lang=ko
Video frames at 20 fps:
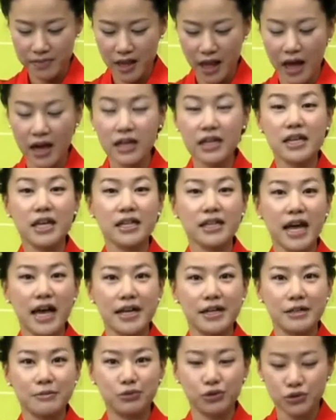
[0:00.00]
아이의
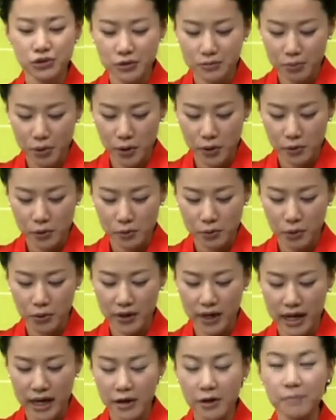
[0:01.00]
나이를 묻는 표현도
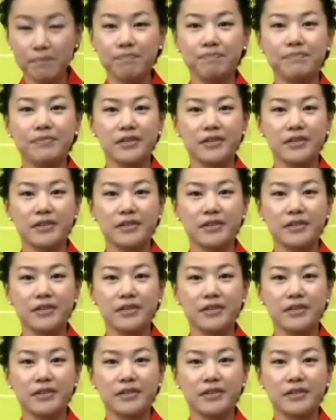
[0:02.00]
볼까요?